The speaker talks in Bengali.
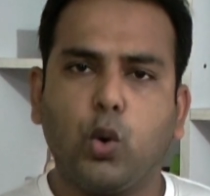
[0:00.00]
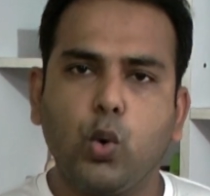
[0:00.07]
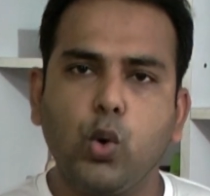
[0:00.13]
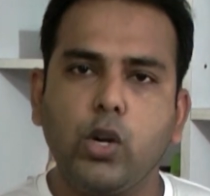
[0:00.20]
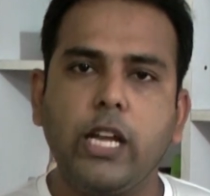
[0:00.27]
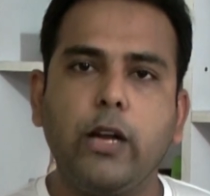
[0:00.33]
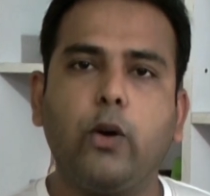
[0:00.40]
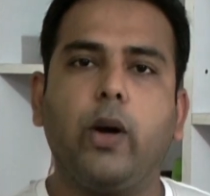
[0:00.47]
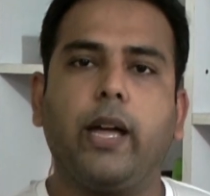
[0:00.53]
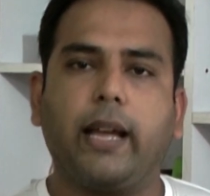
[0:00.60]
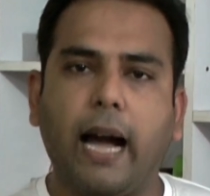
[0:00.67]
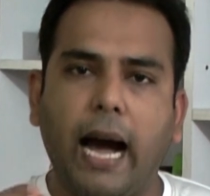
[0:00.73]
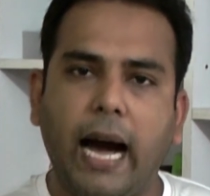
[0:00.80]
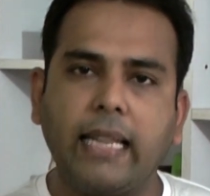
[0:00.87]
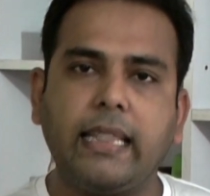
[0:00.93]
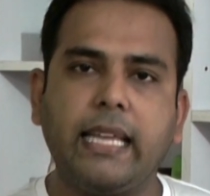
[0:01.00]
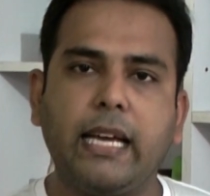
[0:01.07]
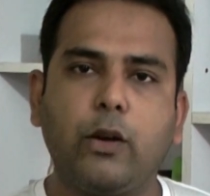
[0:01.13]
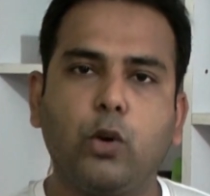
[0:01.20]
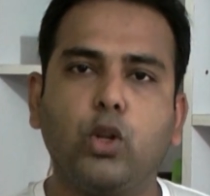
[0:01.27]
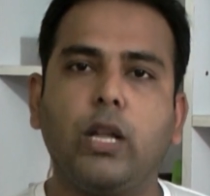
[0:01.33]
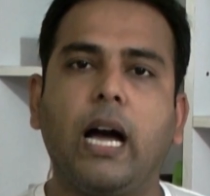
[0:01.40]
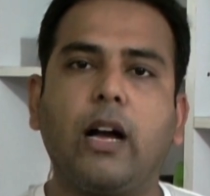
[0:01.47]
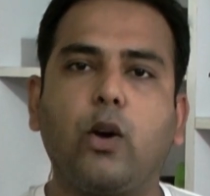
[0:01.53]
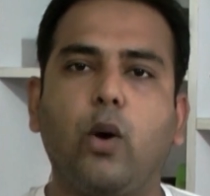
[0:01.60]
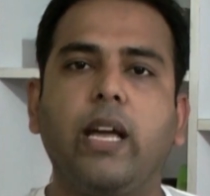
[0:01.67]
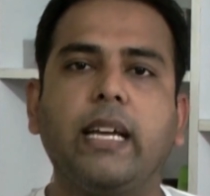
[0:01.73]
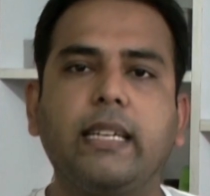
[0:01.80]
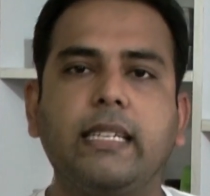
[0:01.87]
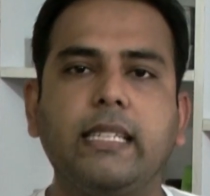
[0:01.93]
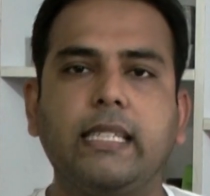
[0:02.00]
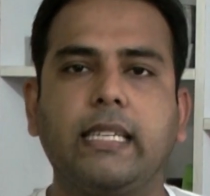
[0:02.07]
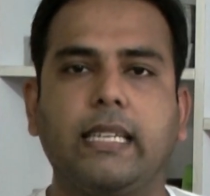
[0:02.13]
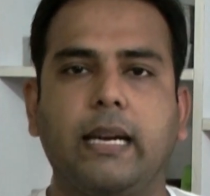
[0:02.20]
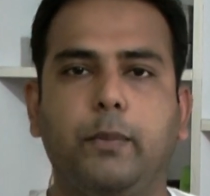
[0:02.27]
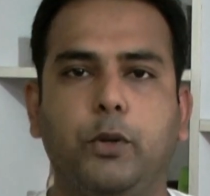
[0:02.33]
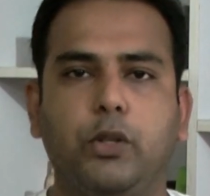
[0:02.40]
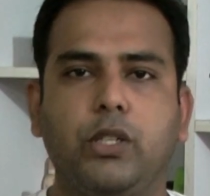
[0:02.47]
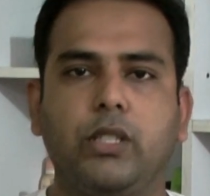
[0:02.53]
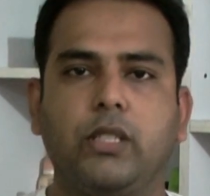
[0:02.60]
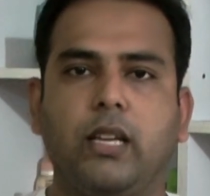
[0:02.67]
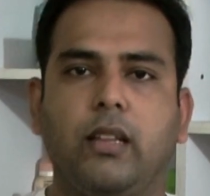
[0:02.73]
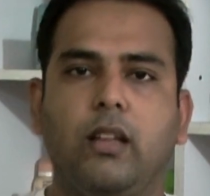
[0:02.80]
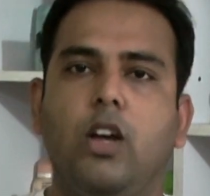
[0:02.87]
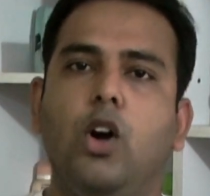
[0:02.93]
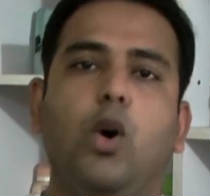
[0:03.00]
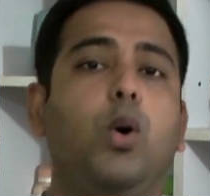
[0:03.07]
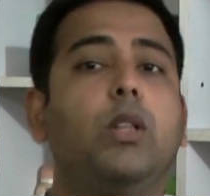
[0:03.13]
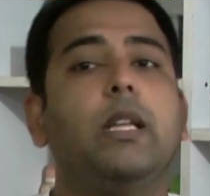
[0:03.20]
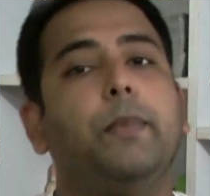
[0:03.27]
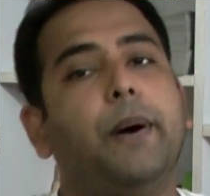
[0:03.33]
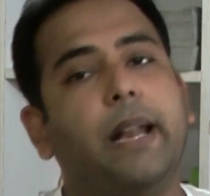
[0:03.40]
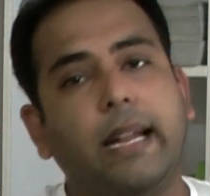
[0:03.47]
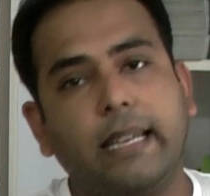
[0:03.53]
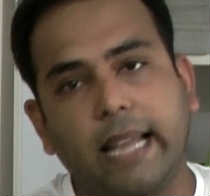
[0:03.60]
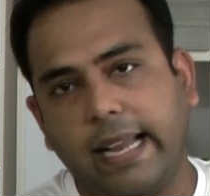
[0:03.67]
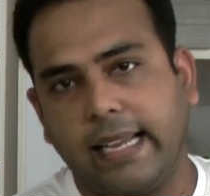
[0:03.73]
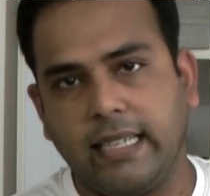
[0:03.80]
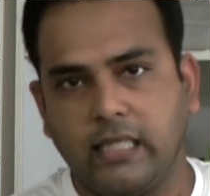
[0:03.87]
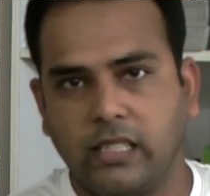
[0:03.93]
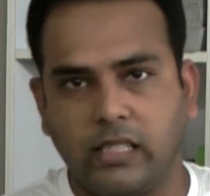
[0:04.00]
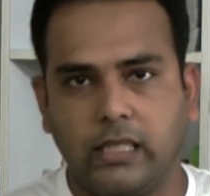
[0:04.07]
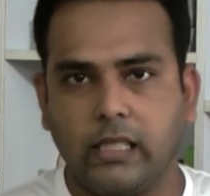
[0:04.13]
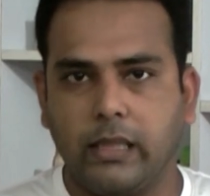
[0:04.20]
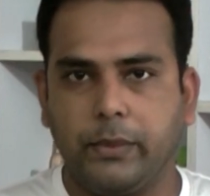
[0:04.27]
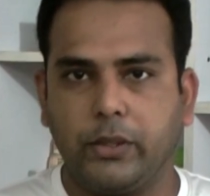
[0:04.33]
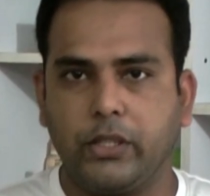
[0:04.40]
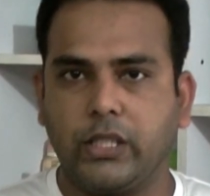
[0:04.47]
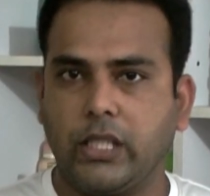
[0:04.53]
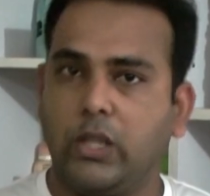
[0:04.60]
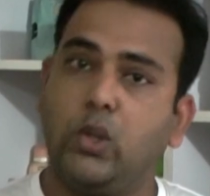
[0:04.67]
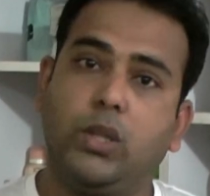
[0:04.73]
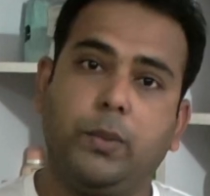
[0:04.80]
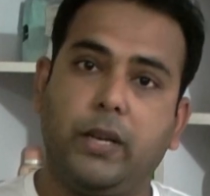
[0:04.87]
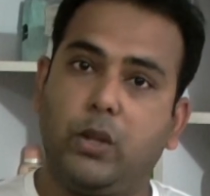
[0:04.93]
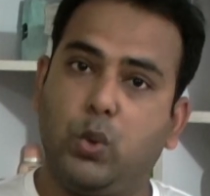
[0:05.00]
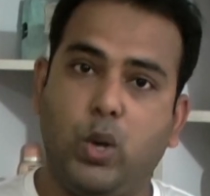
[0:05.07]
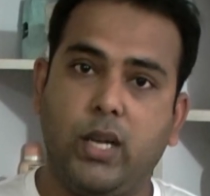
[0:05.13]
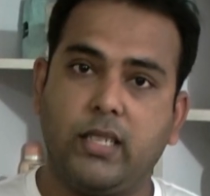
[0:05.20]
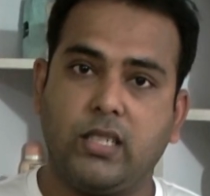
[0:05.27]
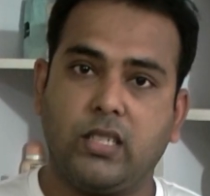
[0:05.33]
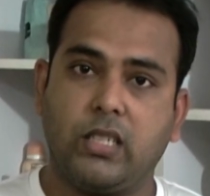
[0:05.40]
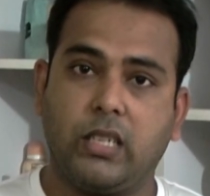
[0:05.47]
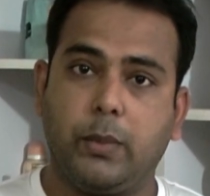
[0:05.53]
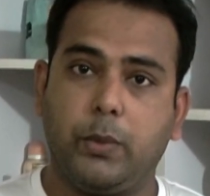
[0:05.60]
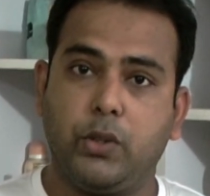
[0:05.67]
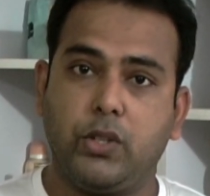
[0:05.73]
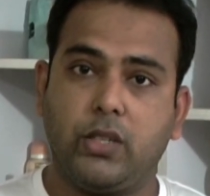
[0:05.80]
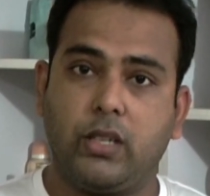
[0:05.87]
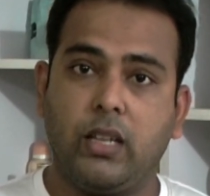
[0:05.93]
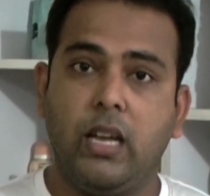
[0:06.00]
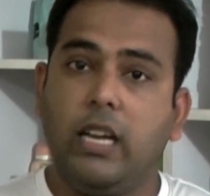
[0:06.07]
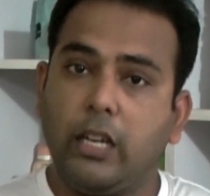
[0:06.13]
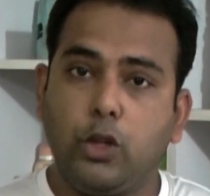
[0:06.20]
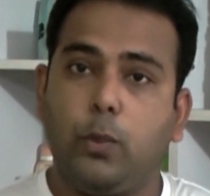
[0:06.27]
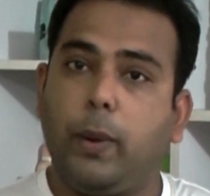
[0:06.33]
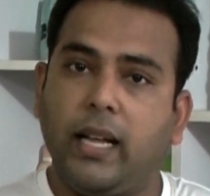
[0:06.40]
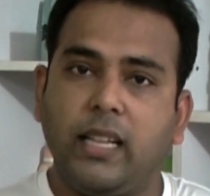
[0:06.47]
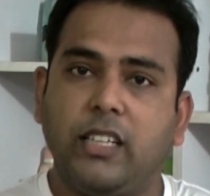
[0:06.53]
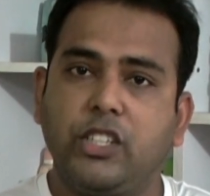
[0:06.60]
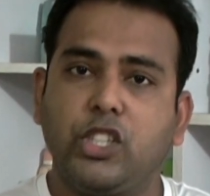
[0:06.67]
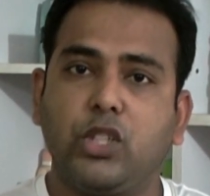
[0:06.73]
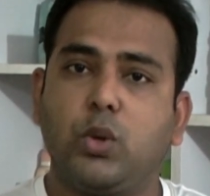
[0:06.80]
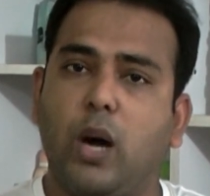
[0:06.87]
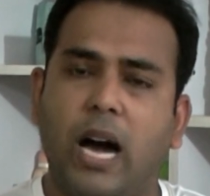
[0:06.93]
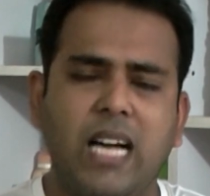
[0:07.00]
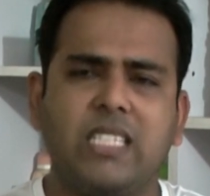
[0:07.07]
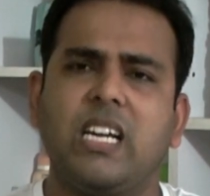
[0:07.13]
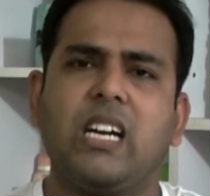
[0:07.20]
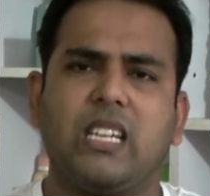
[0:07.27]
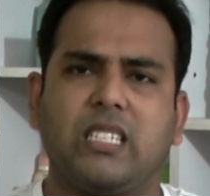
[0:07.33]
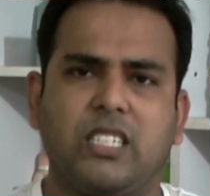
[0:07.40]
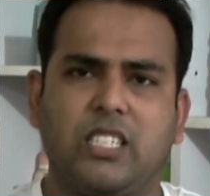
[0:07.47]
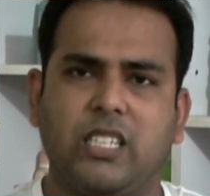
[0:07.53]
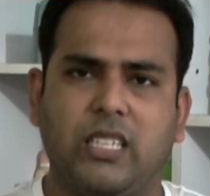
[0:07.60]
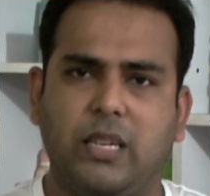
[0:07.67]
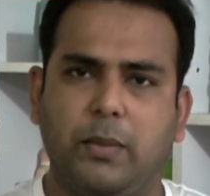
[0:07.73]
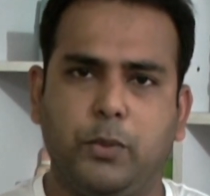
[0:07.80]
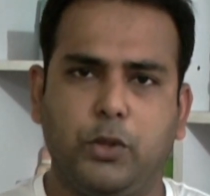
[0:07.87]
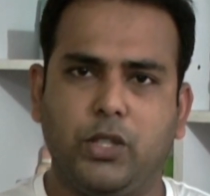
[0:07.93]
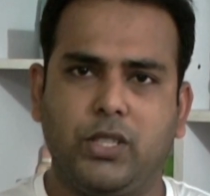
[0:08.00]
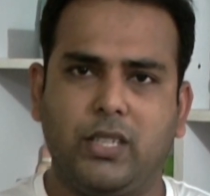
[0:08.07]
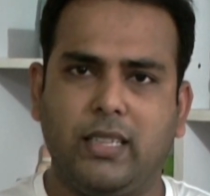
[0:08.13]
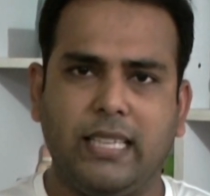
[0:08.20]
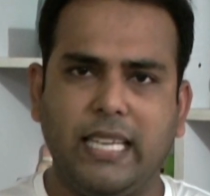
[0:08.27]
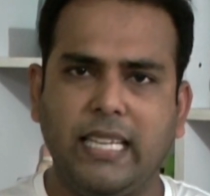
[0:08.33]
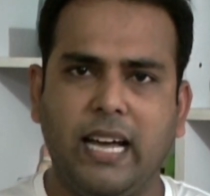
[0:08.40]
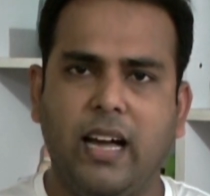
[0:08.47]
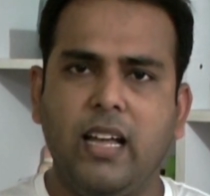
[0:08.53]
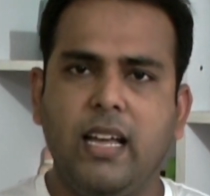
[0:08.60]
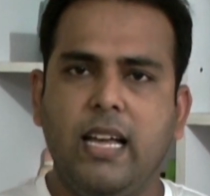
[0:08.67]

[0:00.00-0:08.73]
গুটি কয়েক হাতে গোনা কয়েকটি শিক্ষা প্রতিষ্ঠান হতে পারে এটা এক হাজার শিক্ষা প্রতিষ্ঠান হতে পারে দুই হাজার শিক্ষা প্রতিষ্ঠান কিন্তু বাংলাদেশে তো হাজার হাজার শিক্ষা প্রতিষ্ঠান তাই না